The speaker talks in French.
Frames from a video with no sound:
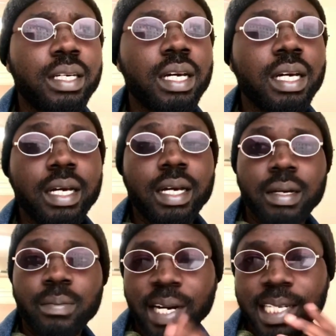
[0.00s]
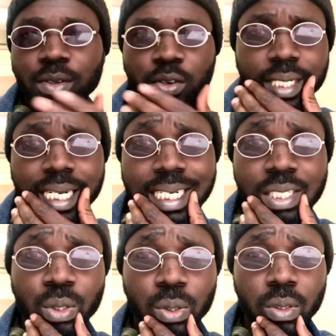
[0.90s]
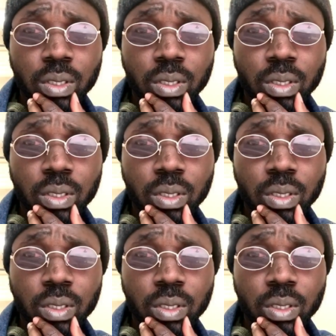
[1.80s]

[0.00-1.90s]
j'avais pas assez de temps sur cette bourse-là,